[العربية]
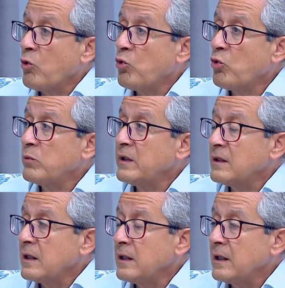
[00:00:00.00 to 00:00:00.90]

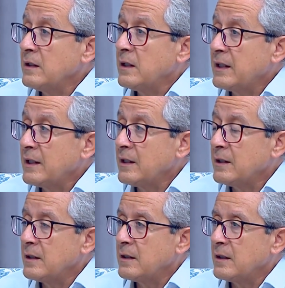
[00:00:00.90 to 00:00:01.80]
وبنقدر يعني
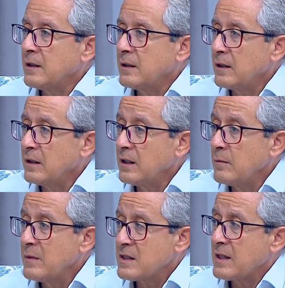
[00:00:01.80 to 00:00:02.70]

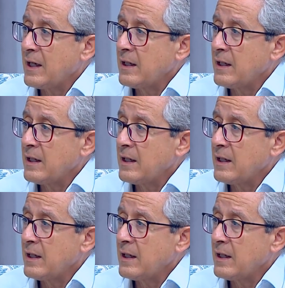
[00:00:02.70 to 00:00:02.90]
نلمس